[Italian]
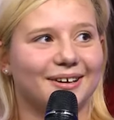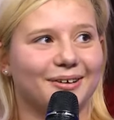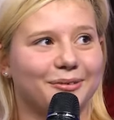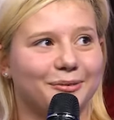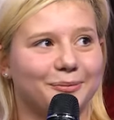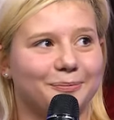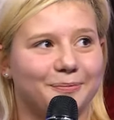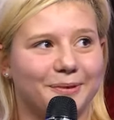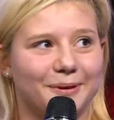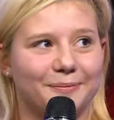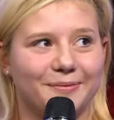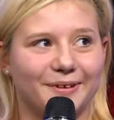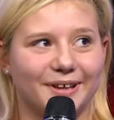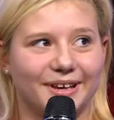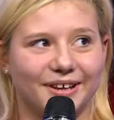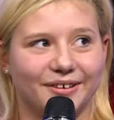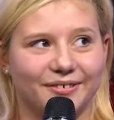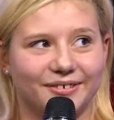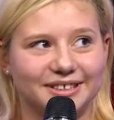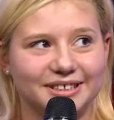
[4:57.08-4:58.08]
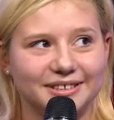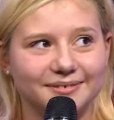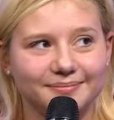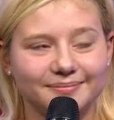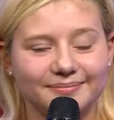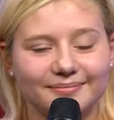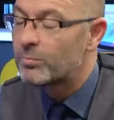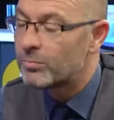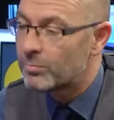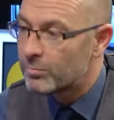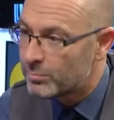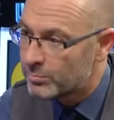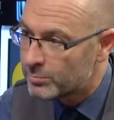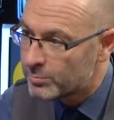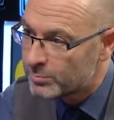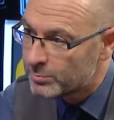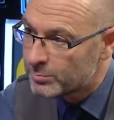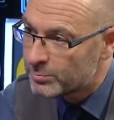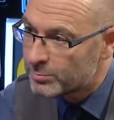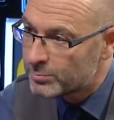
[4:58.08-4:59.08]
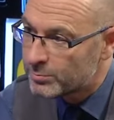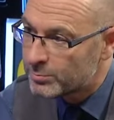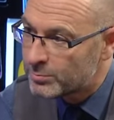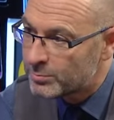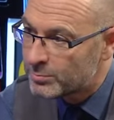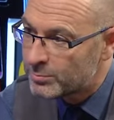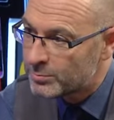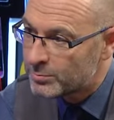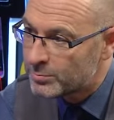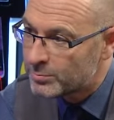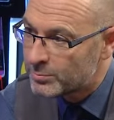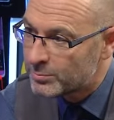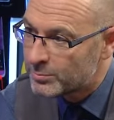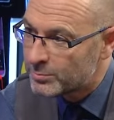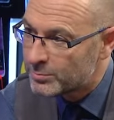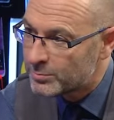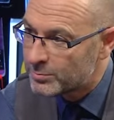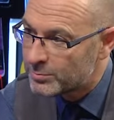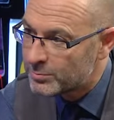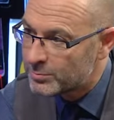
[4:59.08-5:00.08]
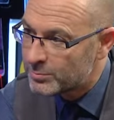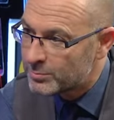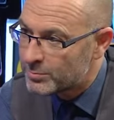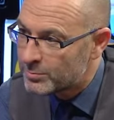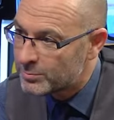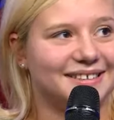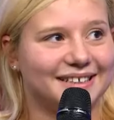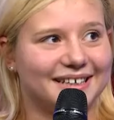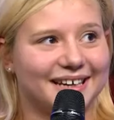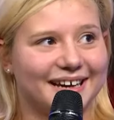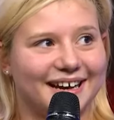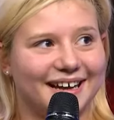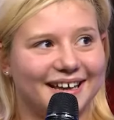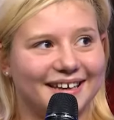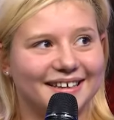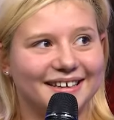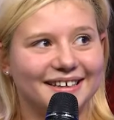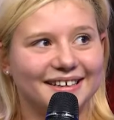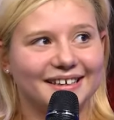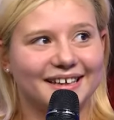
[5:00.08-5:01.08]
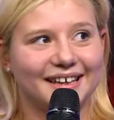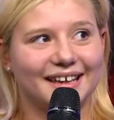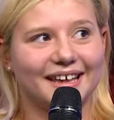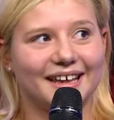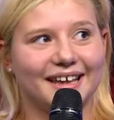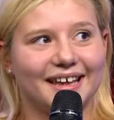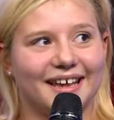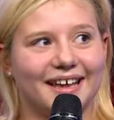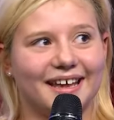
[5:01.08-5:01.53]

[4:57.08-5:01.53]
gruppi e periodi. I gruppi sono verticali e